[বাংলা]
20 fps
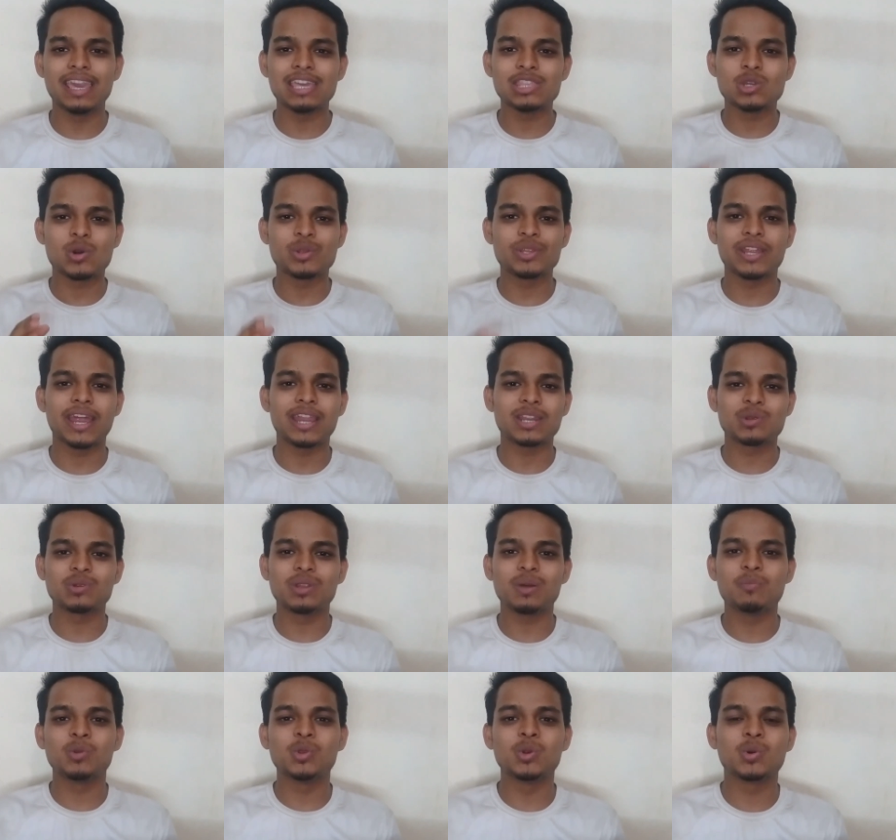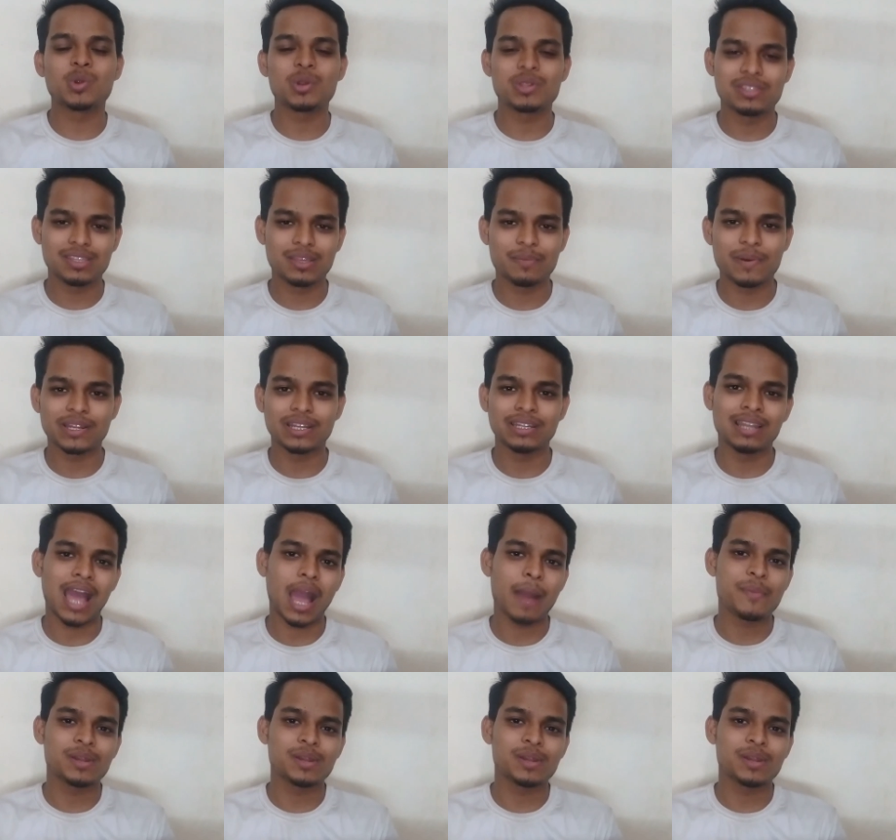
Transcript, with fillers: এই ধরনের অ্যাডগুলো ব্লক করে দিতে পারেন